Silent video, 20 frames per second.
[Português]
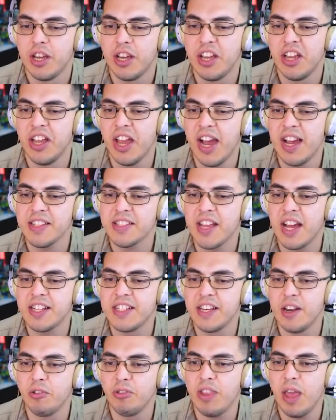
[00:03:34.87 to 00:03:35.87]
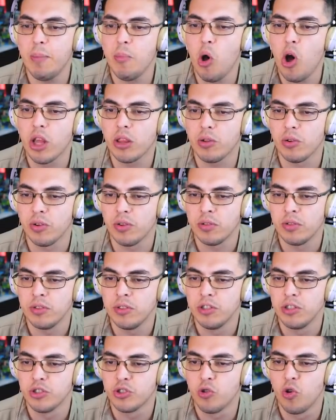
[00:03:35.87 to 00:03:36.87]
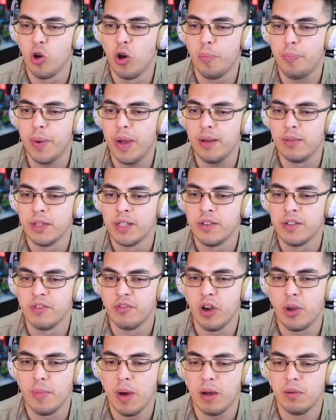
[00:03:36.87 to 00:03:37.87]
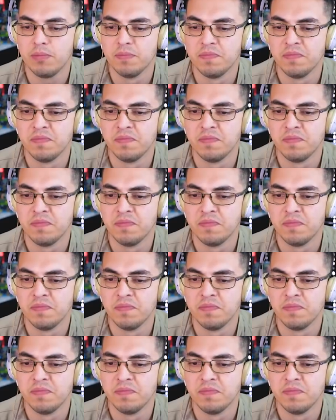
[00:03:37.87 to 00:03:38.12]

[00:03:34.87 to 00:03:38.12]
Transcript: Em Asgard não tem moto. Desculpa, foi mal.